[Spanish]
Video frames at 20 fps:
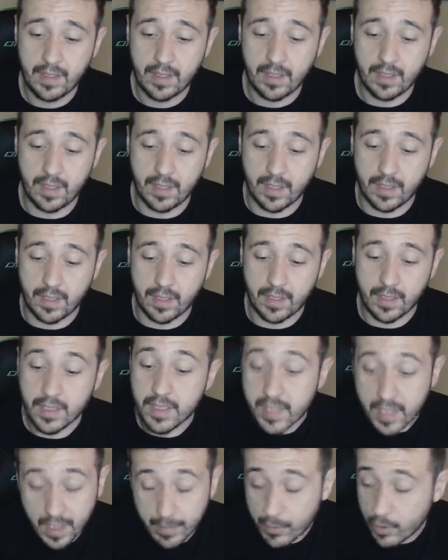Y, es
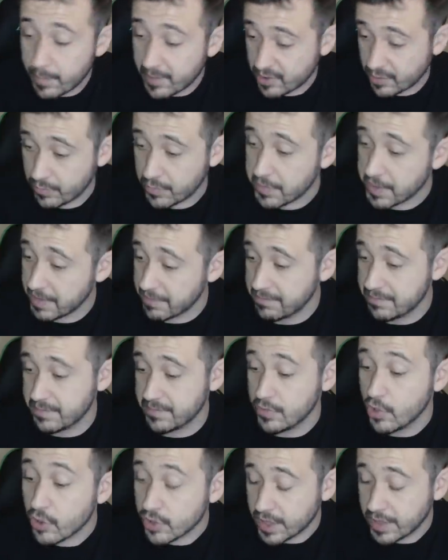que me lo paso muy bien.
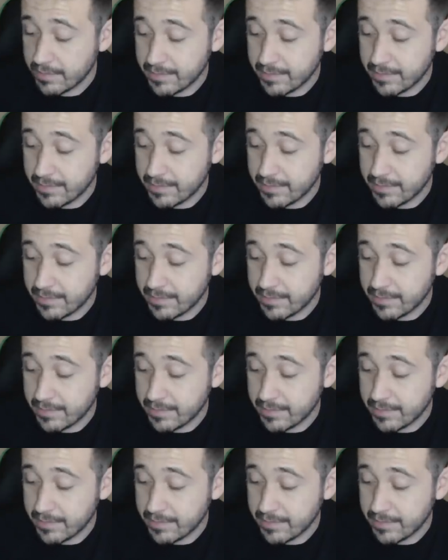No sé,